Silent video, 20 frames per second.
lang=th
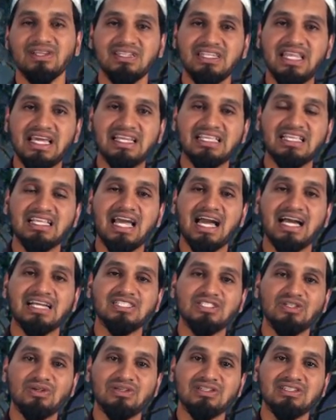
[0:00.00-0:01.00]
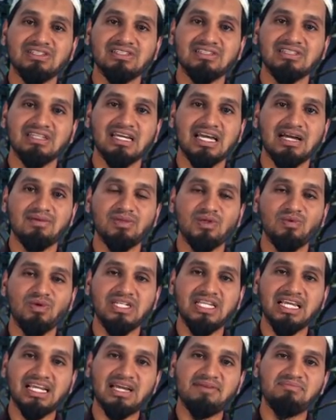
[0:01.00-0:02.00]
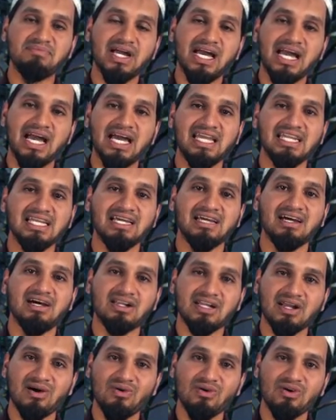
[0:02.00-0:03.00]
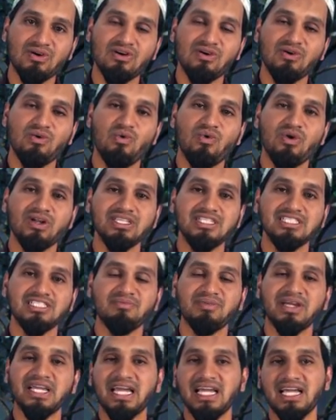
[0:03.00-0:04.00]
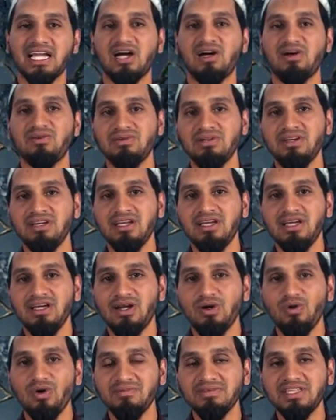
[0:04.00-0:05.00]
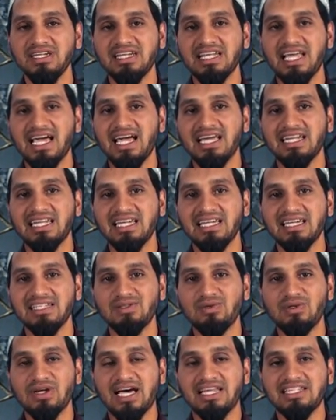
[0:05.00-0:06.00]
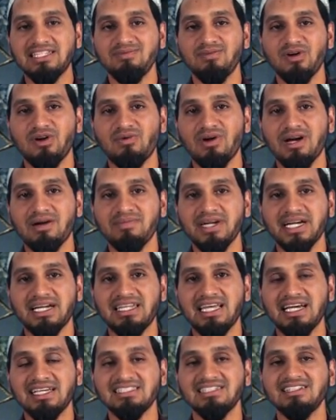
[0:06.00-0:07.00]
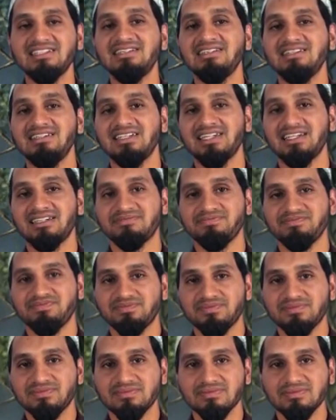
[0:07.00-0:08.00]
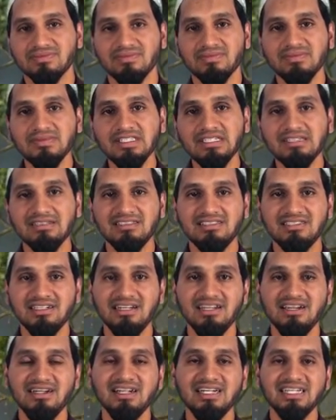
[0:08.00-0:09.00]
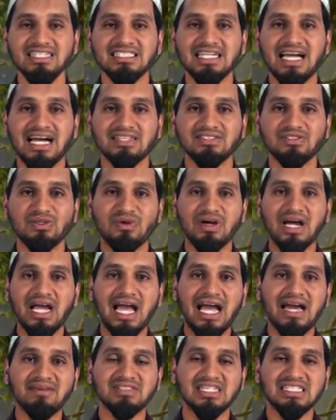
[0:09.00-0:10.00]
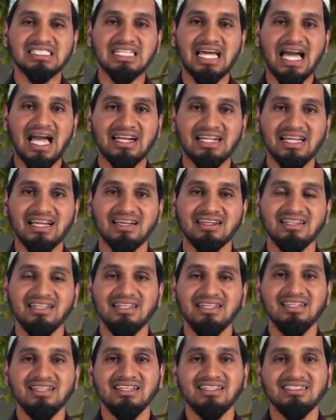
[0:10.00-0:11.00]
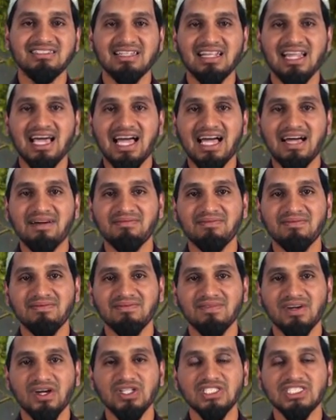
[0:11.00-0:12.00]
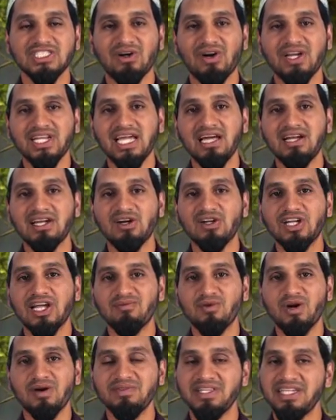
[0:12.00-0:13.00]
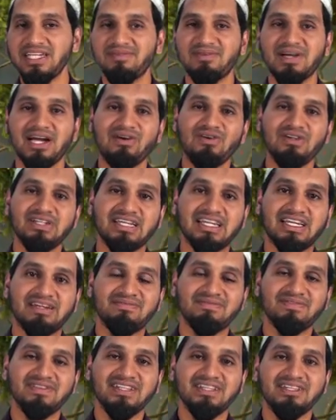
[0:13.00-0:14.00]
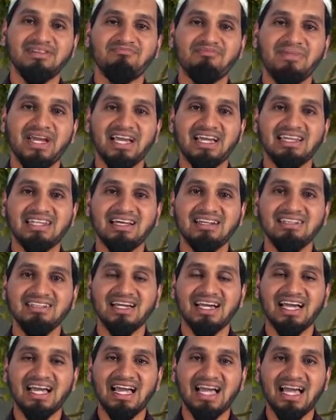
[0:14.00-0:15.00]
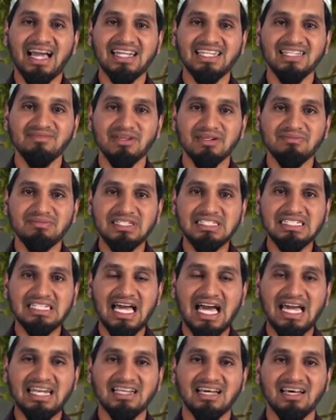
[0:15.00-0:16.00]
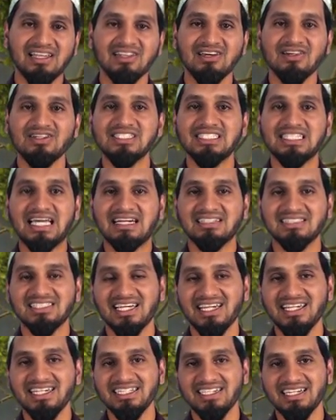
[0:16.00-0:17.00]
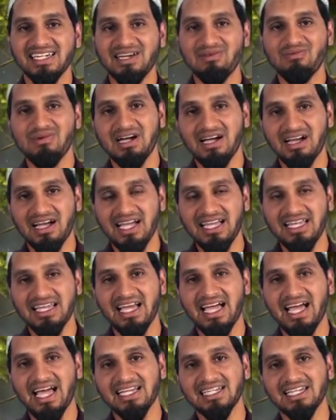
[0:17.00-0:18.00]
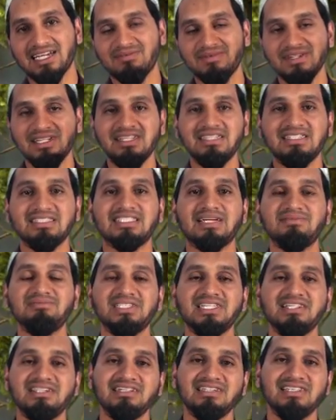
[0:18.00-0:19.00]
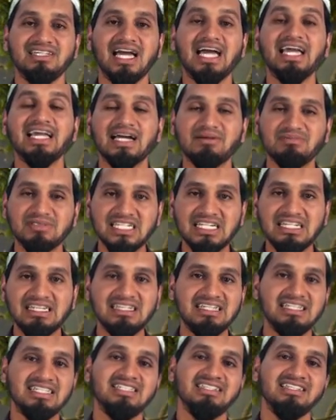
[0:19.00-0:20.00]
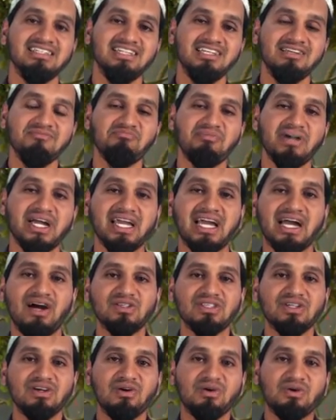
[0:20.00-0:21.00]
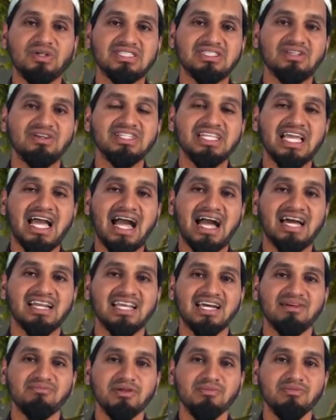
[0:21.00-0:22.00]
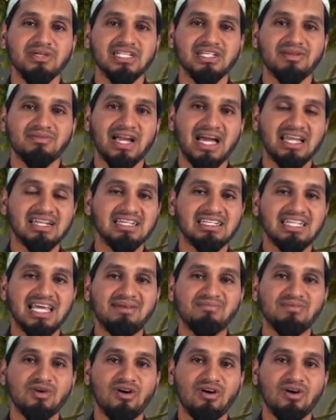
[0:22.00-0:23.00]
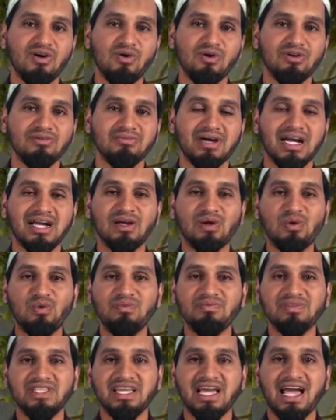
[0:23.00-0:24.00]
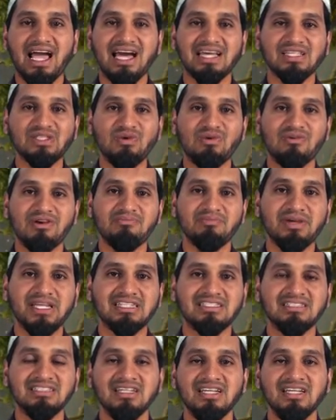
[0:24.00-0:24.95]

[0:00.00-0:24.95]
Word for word: เด็กยากจนนะครับ หรือว่าเด็กกำพร้าเนี่ยเราก็ควรที่จะไปให้เขารวมถึงนะฮะในอันกุรานที่บอกว่าแม้กระทั่งเฉลยฮะเฉลยจากสงครามต่างๆเนี่ยอิสลามก็สอนให้เราทำความดีกับเขานะครับแม้กระทั่งเรื่องอาหารที่เป็นพื้นฐานนะอัลลอฮ์ก็สั่งใช้นะครับว่าให้อาหารกับทรัพย์เฉลย ให้กับเฉลย ไม่เขาต้องอดต้องอยากนะครับไม่เหมือนกับการกระทำของคนบางกลุ่มที่อ้างตัวว่าเป็น